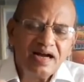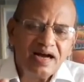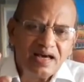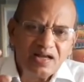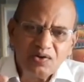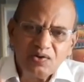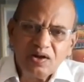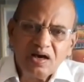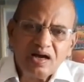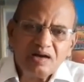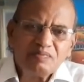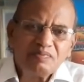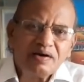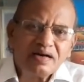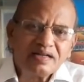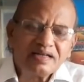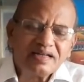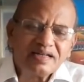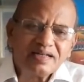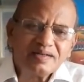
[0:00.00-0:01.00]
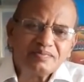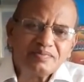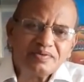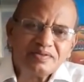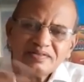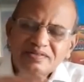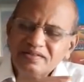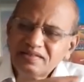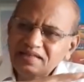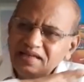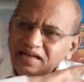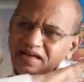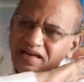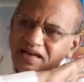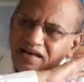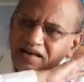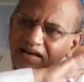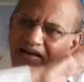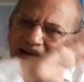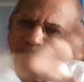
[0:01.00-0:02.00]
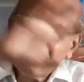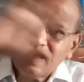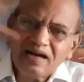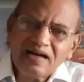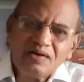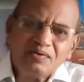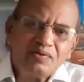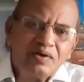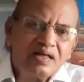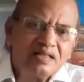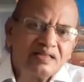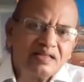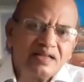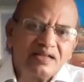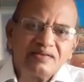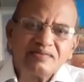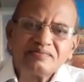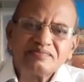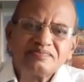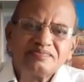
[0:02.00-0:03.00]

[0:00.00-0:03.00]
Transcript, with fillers: அருளால் பார்க்கின்ற பொழுது எல்லாம் கடவுளாக தெரியும்